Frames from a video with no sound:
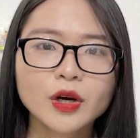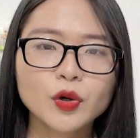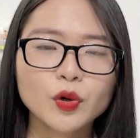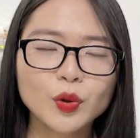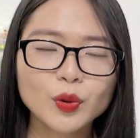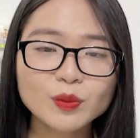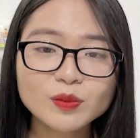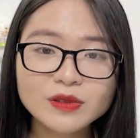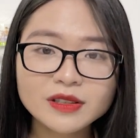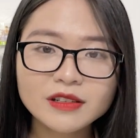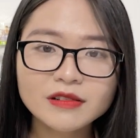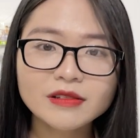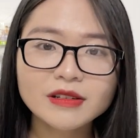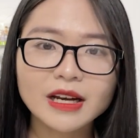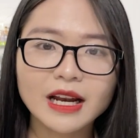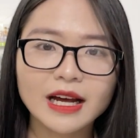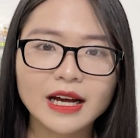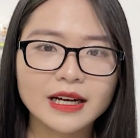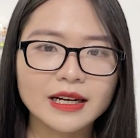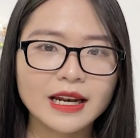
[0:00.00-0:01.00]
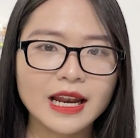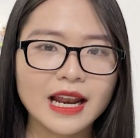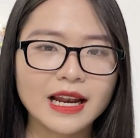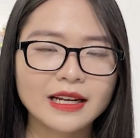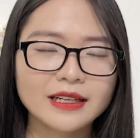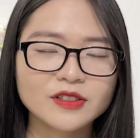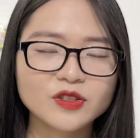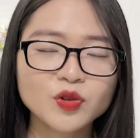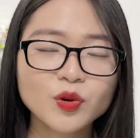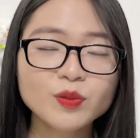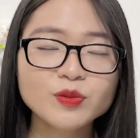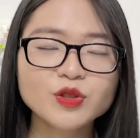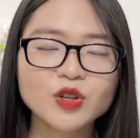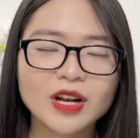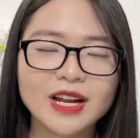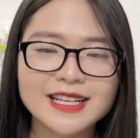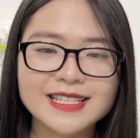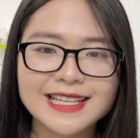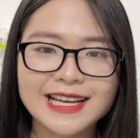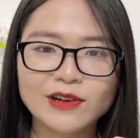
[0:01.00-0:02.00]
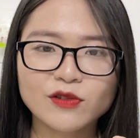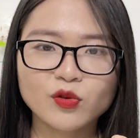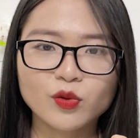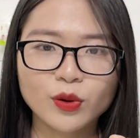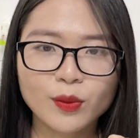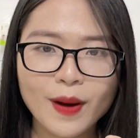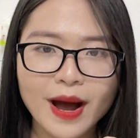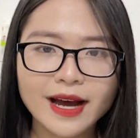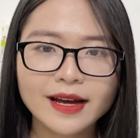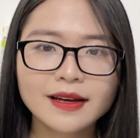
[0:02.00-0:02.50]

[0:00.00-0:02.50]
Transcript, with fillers: cũng như là giúp cho làn da của các